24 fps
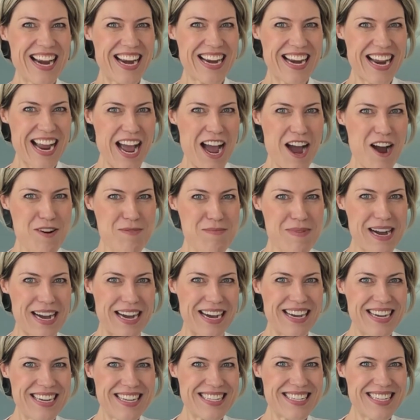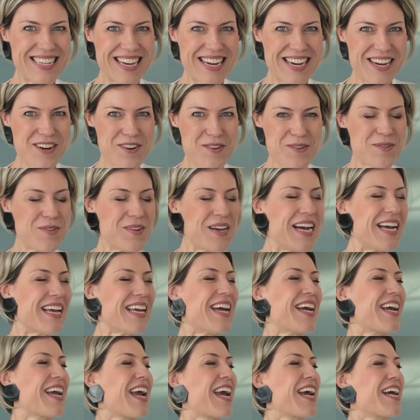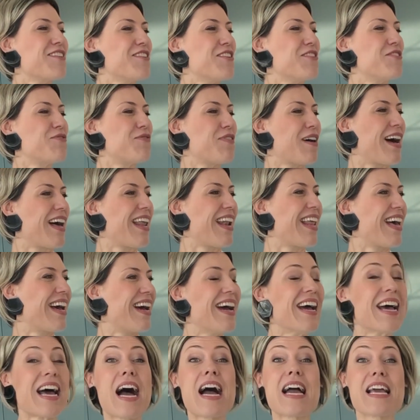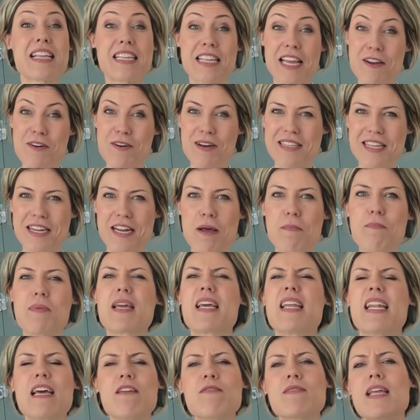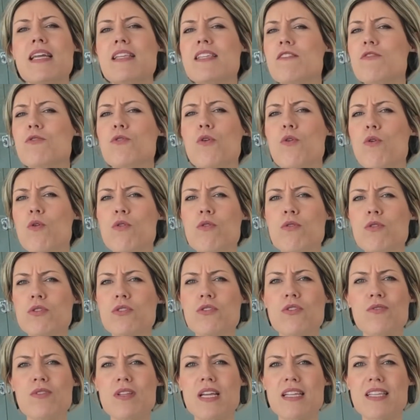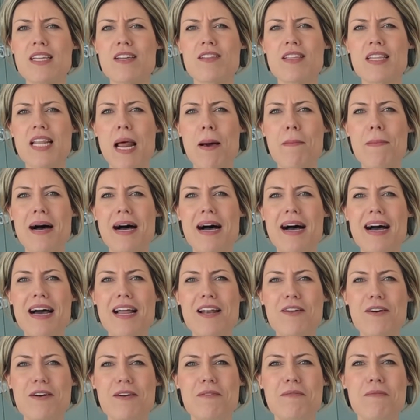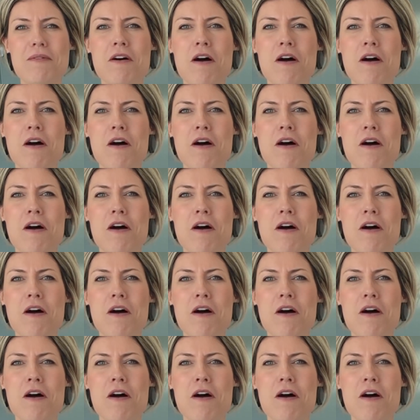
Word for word: Calma, não! E aí o que, que a gente fala? Ah, e tem outra, né? Porque daí não tem tanto custo, não dá tanto trabalho.